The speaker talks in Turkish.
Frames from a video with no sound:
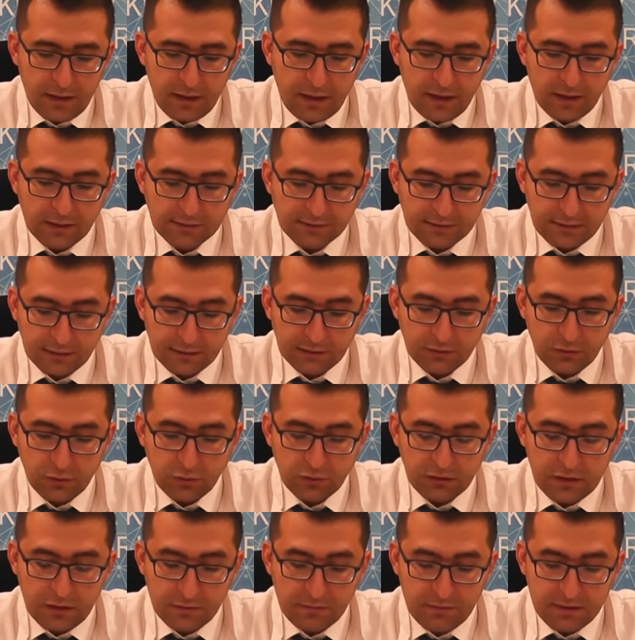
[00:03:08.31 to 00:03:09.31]
Hastalığın
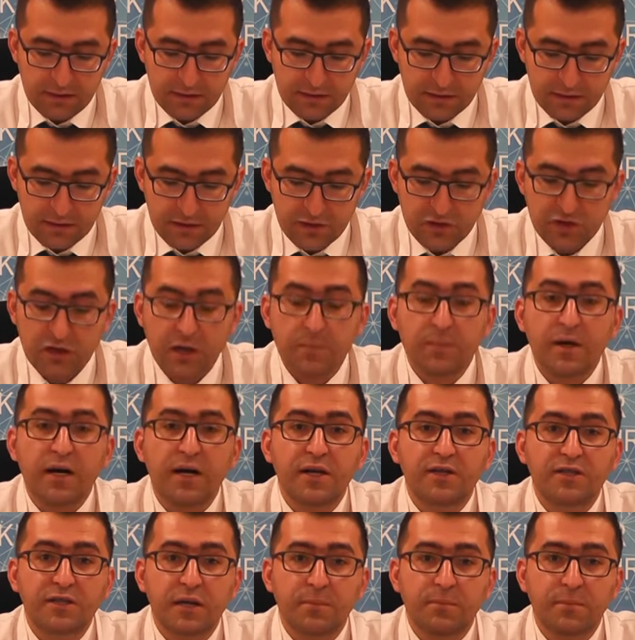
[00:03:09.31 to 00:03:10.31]
önlenmesi için çaba
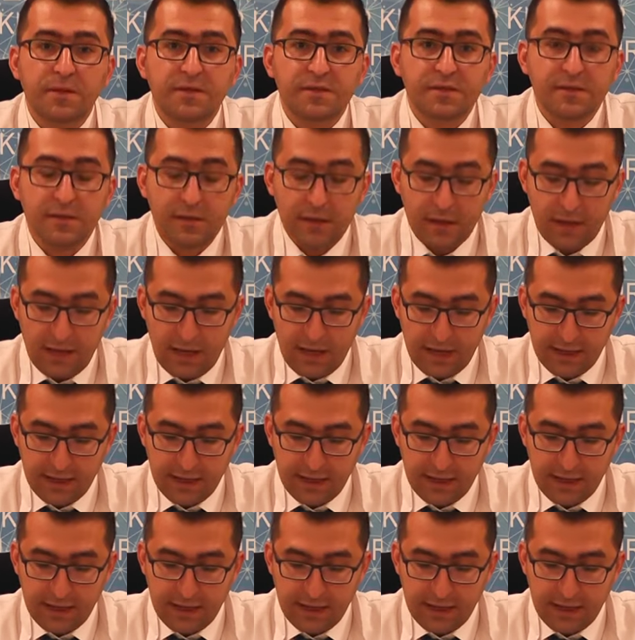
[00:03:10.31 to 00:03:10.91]
harcanması,